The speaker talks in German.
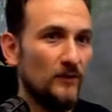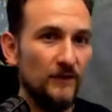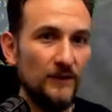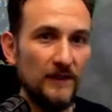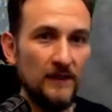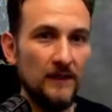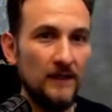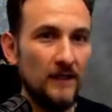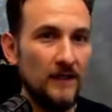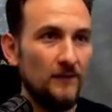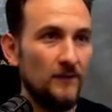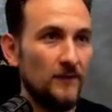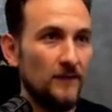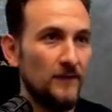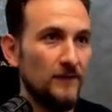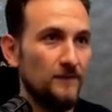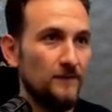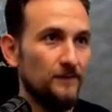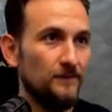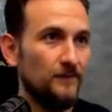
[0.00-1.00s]
klar,
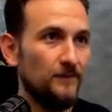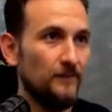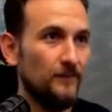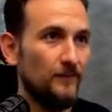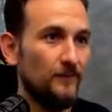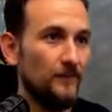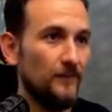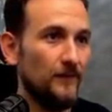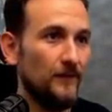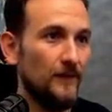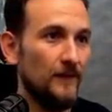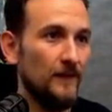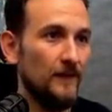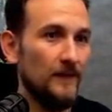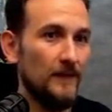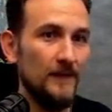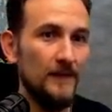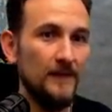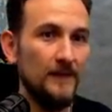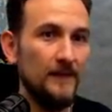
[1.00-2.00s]
oder?
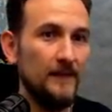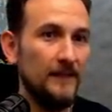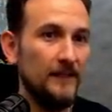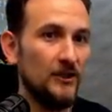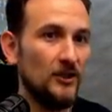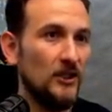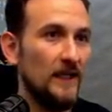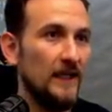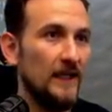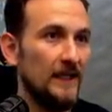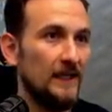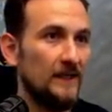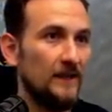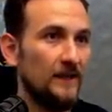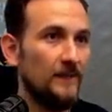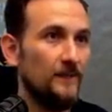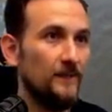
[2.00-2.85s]
Nicht schlecht.